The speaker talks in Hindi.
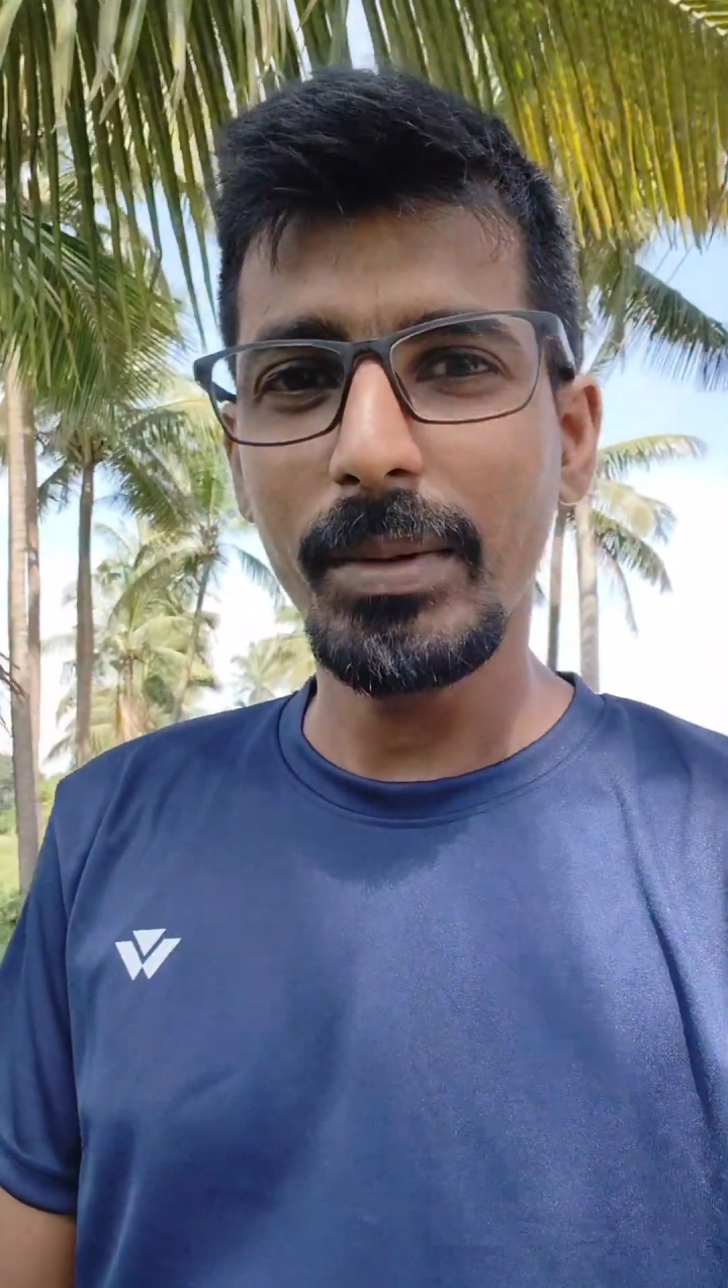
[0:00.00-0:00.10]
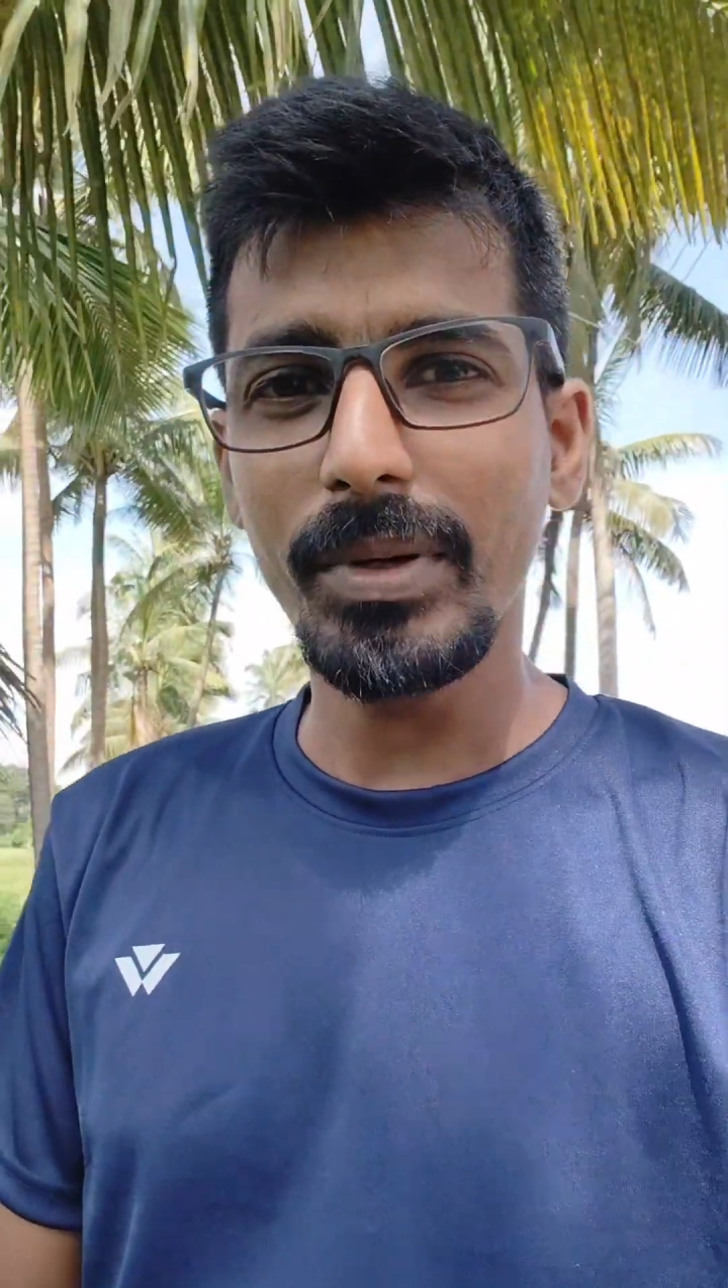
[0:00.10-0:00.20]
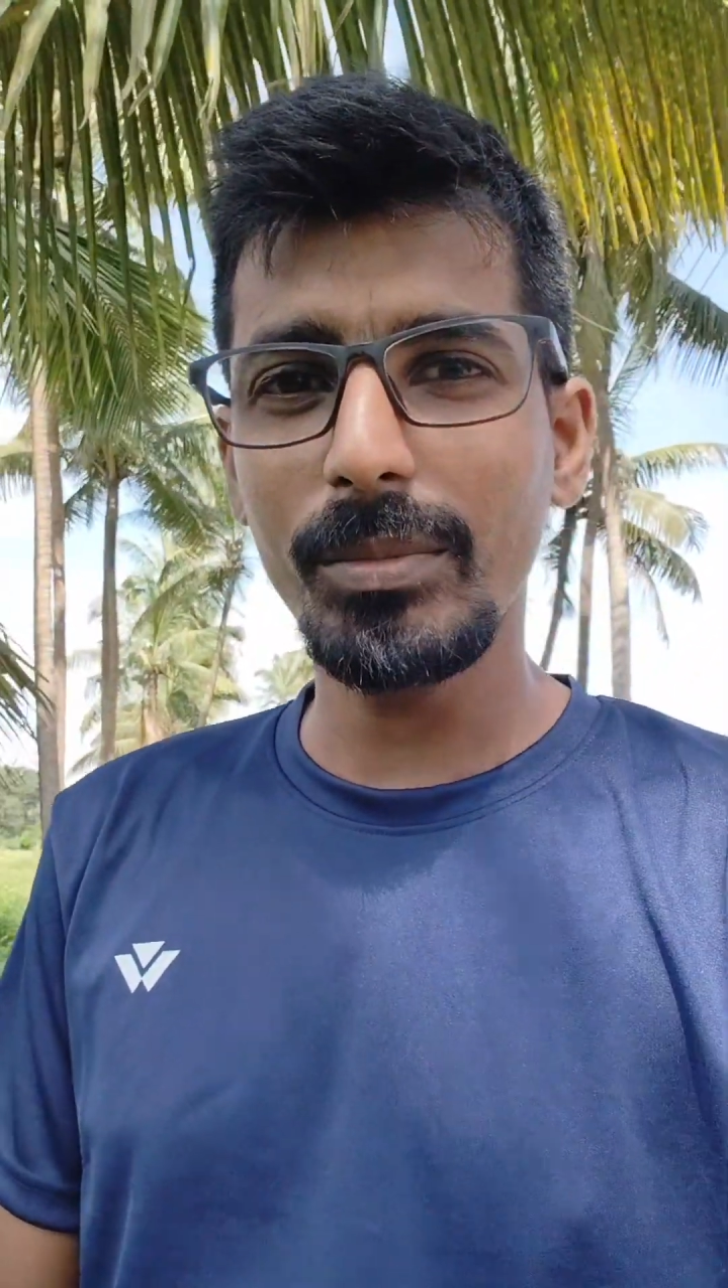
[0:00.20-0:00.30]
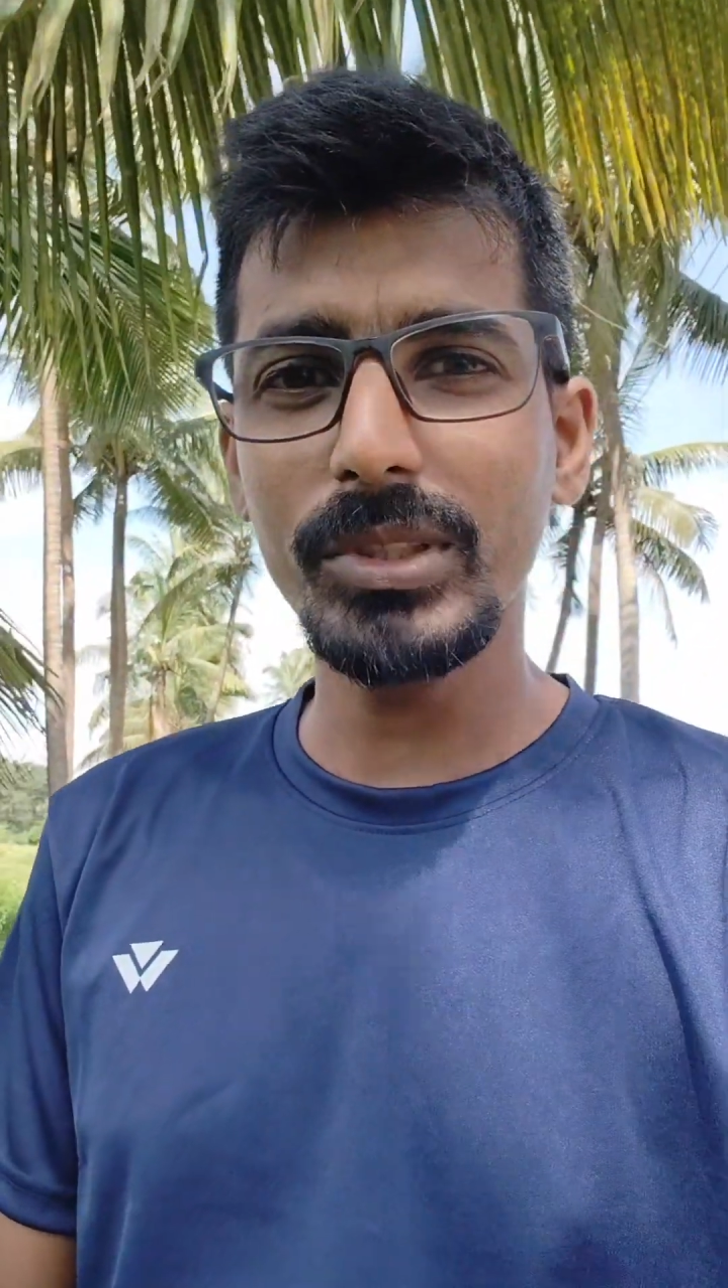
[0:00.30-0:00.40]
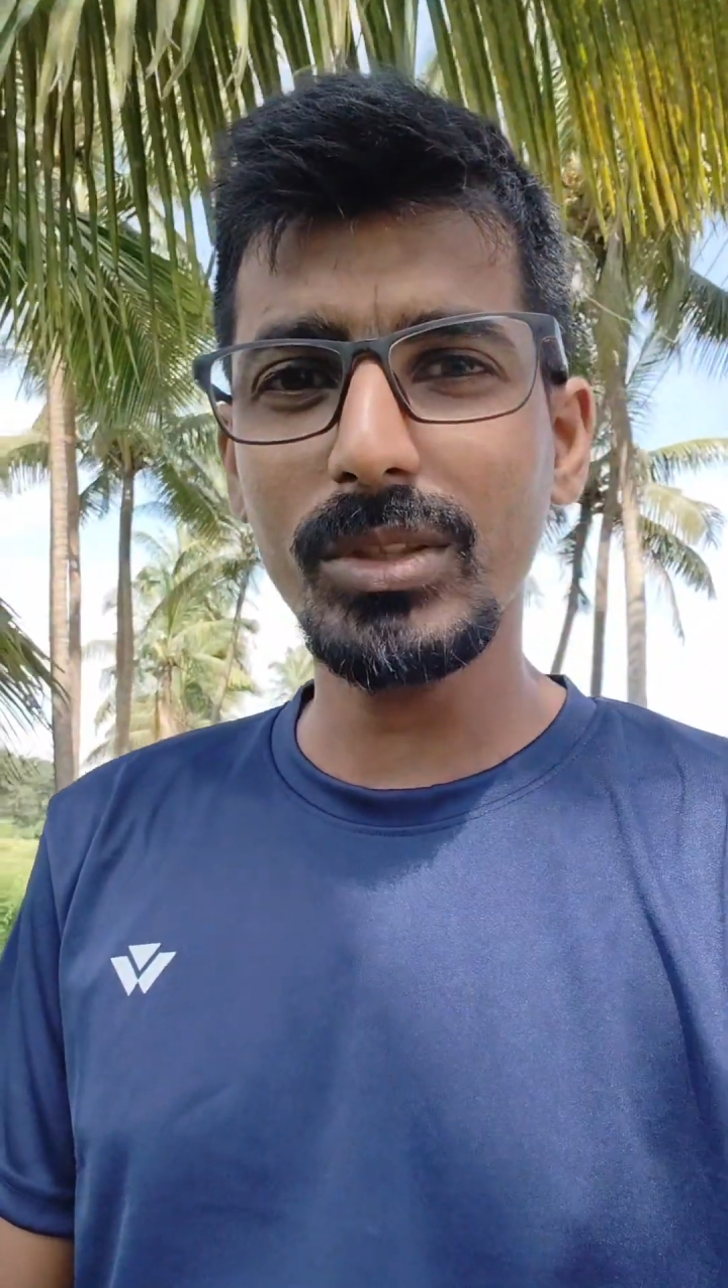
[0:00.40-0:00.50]

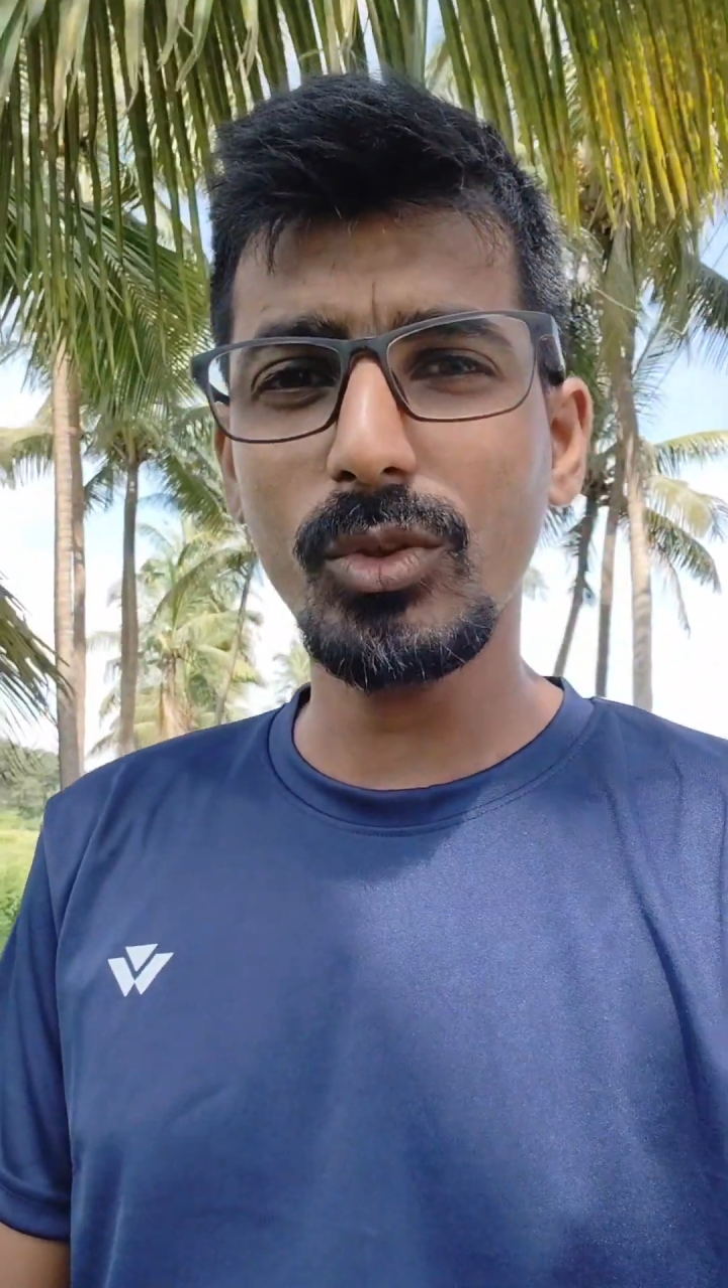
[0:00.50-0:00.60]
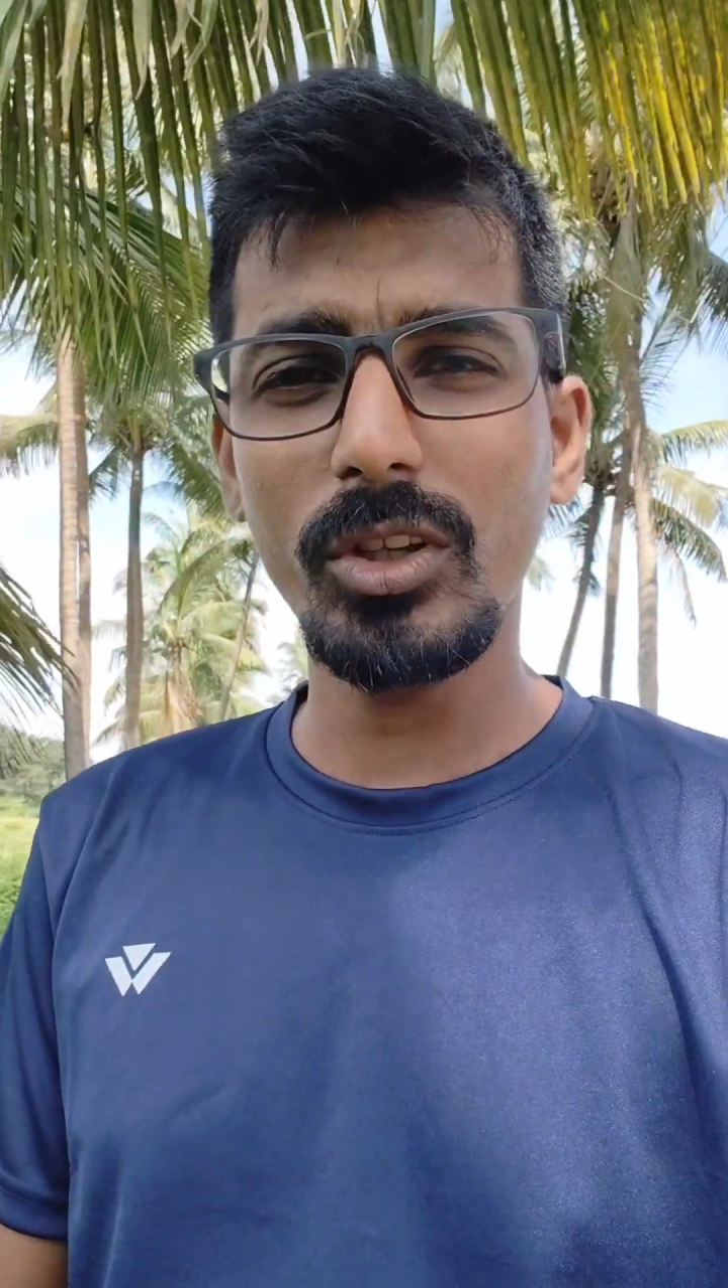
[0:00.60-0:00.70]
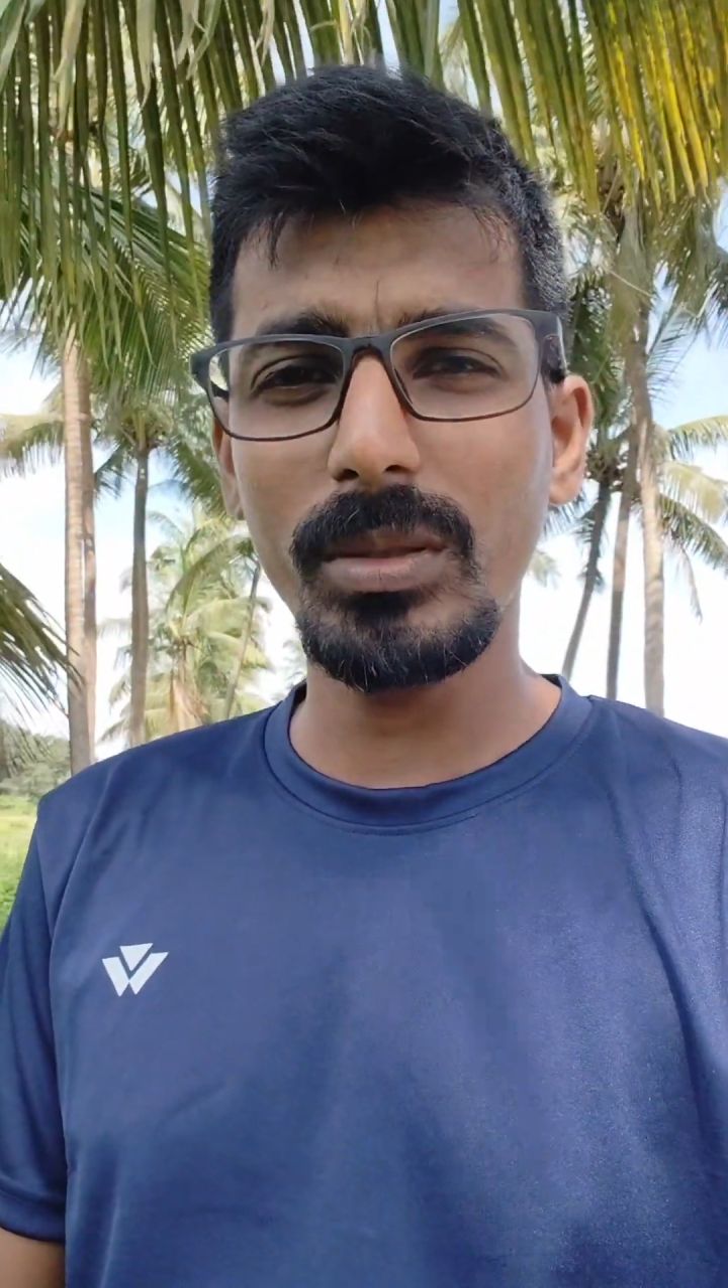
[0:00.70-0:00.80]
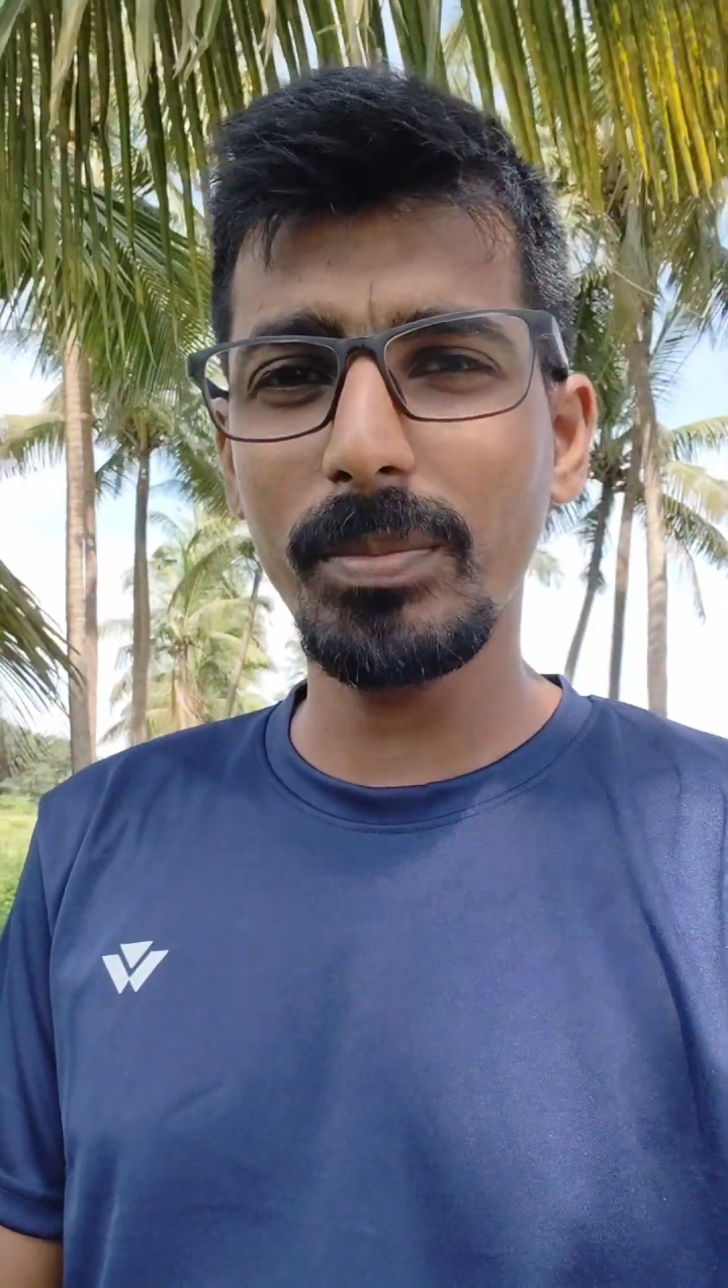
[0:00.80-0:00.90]
पर मुझे कोई भी